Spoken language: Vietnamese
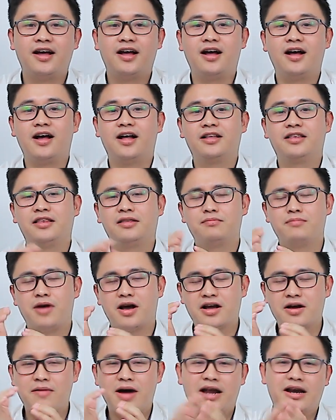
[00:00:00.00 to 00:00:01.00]
à,
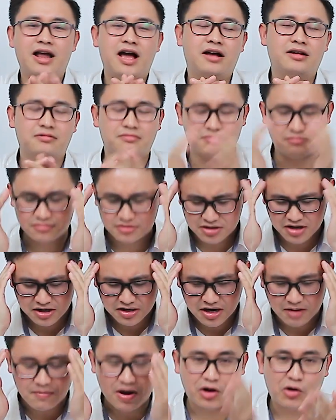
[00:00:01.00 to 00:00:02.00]
mà các bạn đang
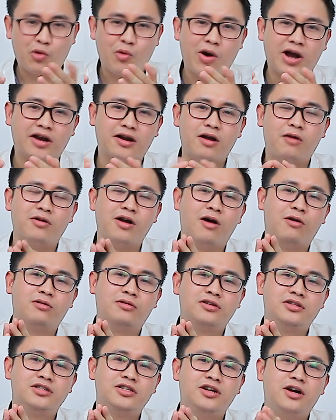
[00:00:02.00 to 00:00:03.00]
rất là băn khoăn đau đầu
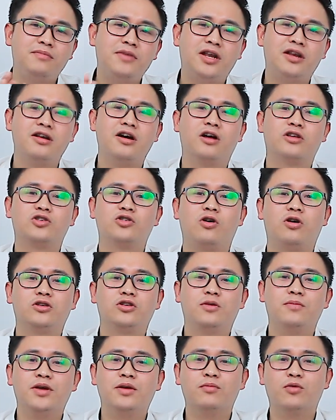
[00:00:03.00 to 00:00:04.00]
chưa biết lựa chọn
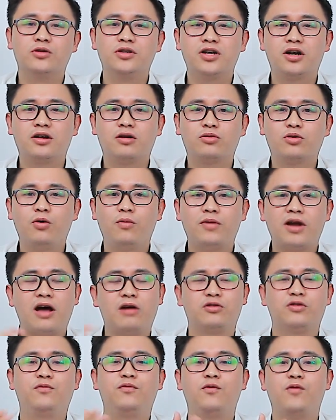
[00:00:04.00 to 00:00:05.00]
cho mình một chiếc laptop
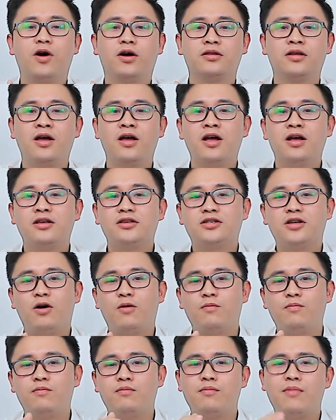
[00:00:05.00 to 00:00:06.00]
nào cho phù hợp
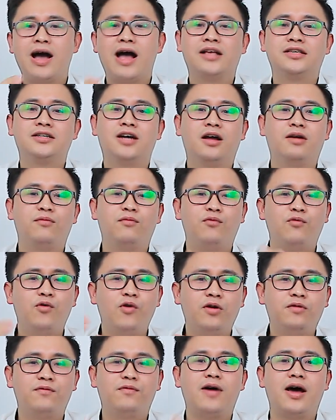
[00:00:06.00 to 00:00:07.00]
trong ma trận
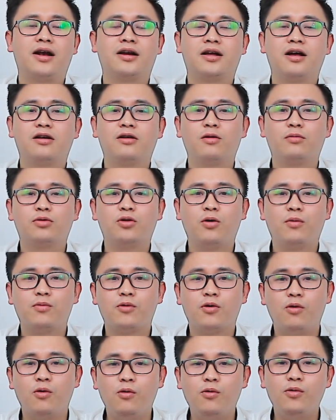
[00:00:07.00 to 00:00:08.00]
vuôn vàng các laptop
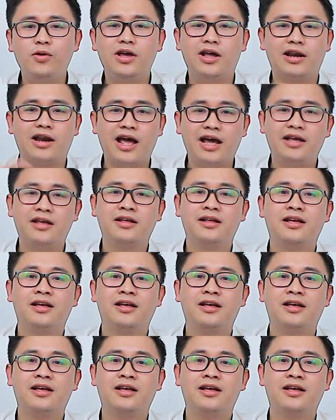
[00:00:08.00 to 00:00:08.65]
cũ hiện nay